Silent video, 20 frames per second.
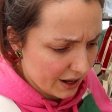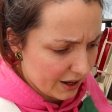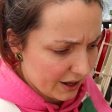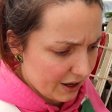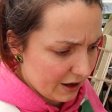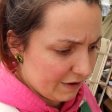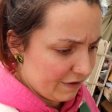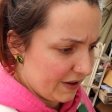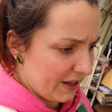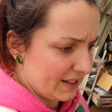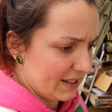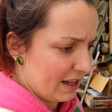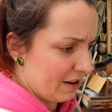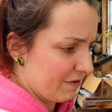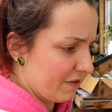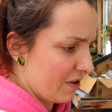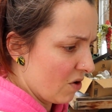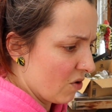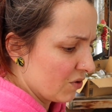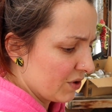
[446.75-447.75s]
Euh, fait que ça
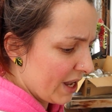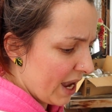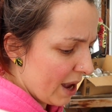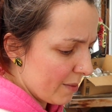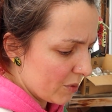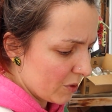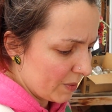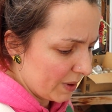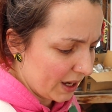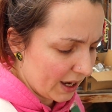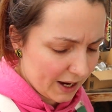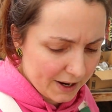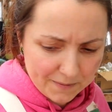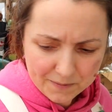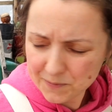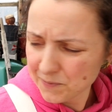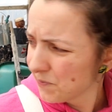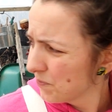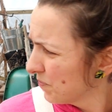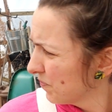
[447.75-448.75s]
fait un an à peu près.
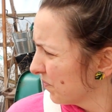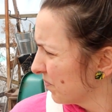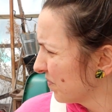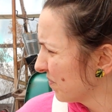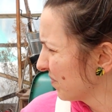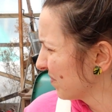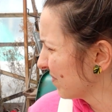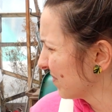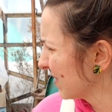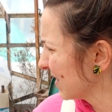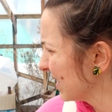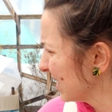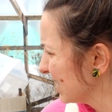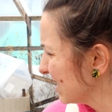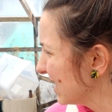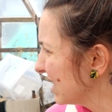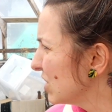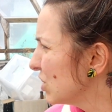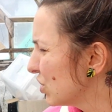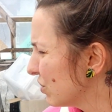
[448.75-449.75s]

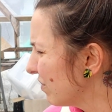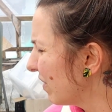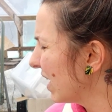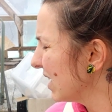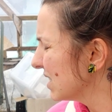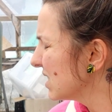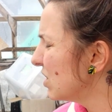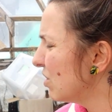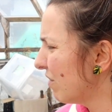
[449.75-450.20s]
C'est du souvent.